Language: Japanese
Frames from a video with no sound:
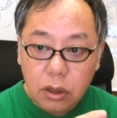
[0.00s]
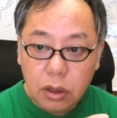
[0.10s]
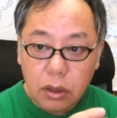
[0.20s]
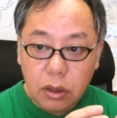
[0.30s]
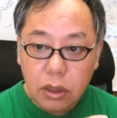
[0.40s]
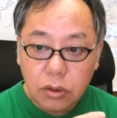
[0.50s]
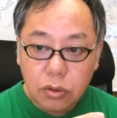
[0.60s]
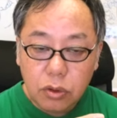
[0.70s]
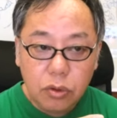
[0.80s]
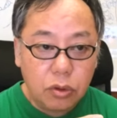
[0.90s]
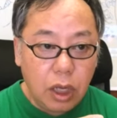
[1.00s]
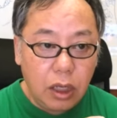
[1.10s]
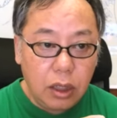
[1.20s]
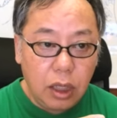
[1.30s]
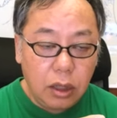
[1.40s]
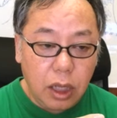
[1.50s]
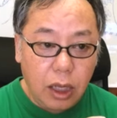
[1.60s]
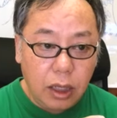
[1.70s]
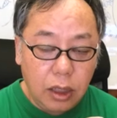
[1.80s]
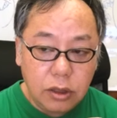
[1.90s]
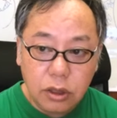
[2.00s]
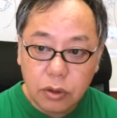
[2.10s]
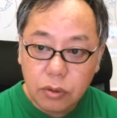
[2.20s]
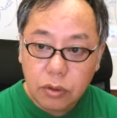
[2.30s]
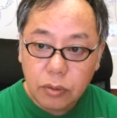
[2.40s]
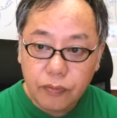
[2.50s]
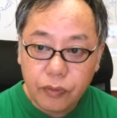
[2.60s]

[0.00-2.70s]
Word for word: で、それを体験してる。